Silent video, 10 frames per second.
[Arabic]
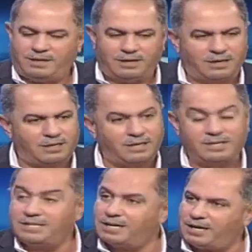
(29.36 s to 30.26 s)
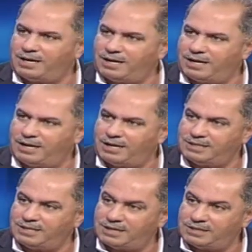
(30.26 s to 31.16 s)
القادرة على على
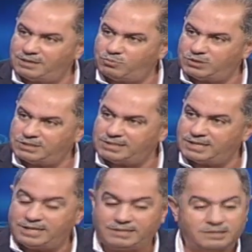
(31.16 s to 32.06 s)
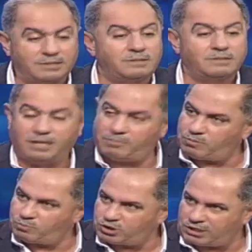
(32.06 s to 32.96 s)
إدارة المؤسسات كمان
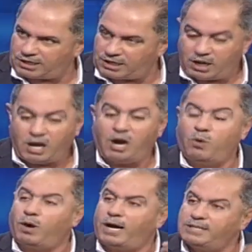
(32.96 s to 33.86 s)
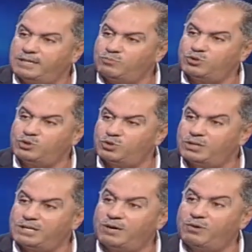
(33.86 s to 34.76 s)
مشكلة وعدم وجود
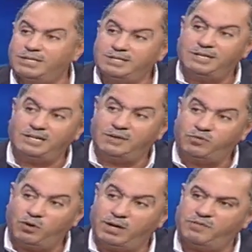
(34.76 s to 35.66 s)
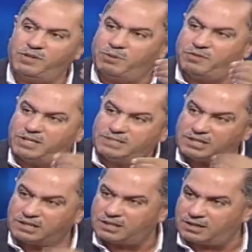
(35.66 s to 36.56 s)
الكوادر الكفوءة في مفاصل
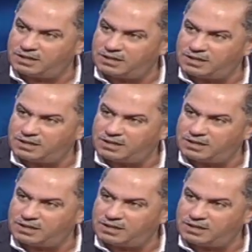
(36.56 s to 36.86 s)
القرار